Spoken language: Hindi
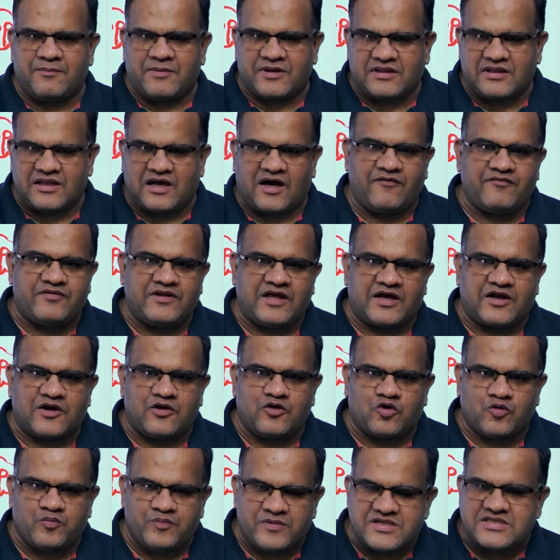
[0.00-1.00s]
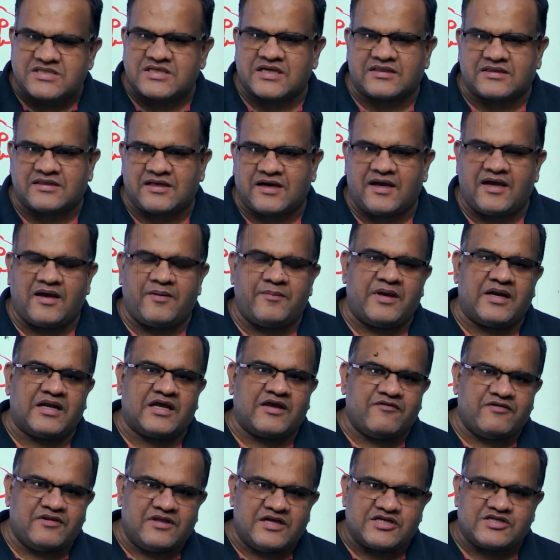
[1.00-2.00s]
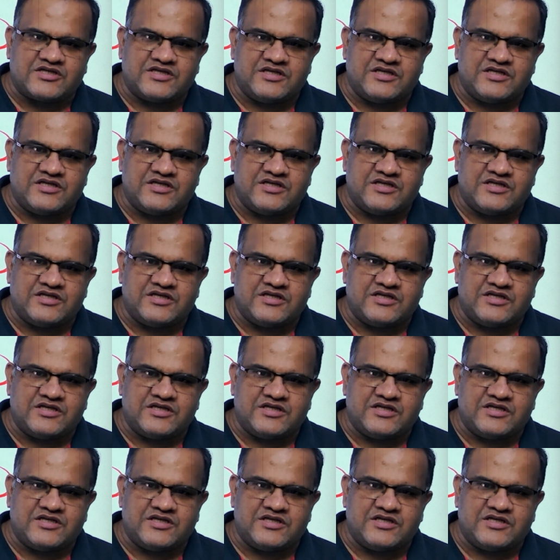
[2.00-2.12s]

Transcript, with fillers: बदलाव देखने को मिल सकता है अमेरिकी विदेश